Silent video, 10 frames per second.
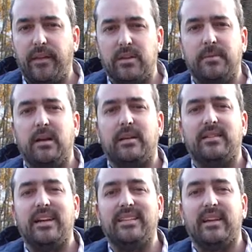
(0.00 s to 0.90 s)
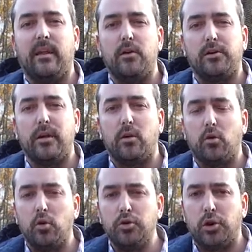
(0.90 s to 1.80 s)
de las palabras del entrenador del
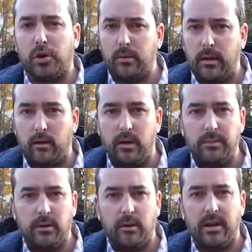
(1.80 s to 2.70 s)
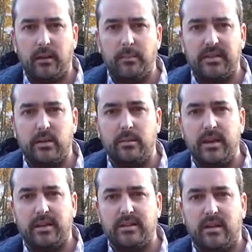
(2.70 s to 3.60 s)
conjunto rojiblanco del Pito Abelardo el pasado
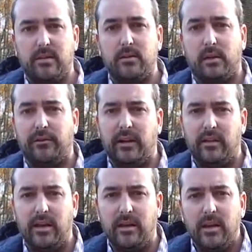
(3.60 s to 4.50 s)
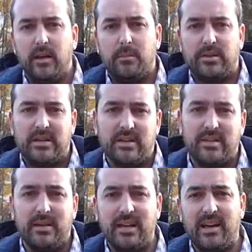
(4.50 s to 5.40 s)
viernes, haciendo referencia pues a esa
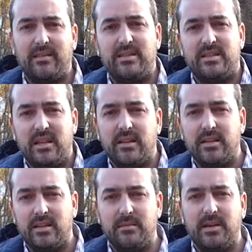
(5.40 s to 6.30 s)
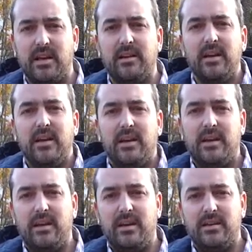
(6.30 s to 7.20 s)
semana distinta, esa semana
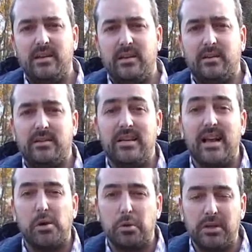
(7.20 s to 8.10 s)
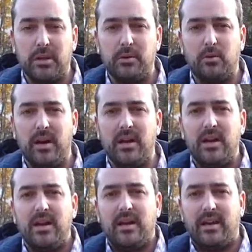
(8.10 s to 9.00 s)
eh, sin la rutina habitual
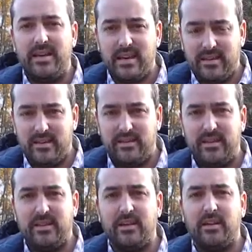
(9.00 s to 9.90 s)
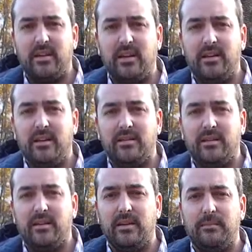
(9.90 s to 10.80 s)
que ya sí tienen en
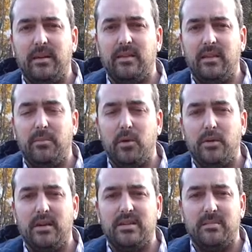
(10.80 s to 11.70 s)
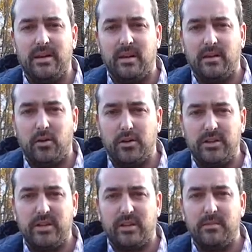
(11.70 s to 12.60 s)
este principio de semana. Con
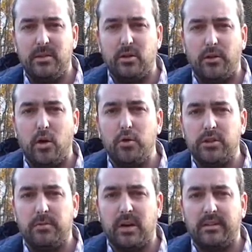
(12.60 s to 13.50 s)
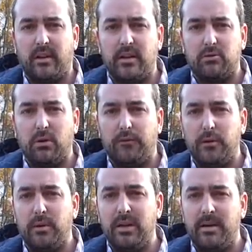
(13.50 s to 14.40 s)
ese entrenamiento de hoy lunes por la tarde en la Escuela de
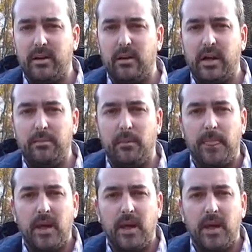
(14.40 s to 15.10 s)
Fútbol de Mareo, el equipo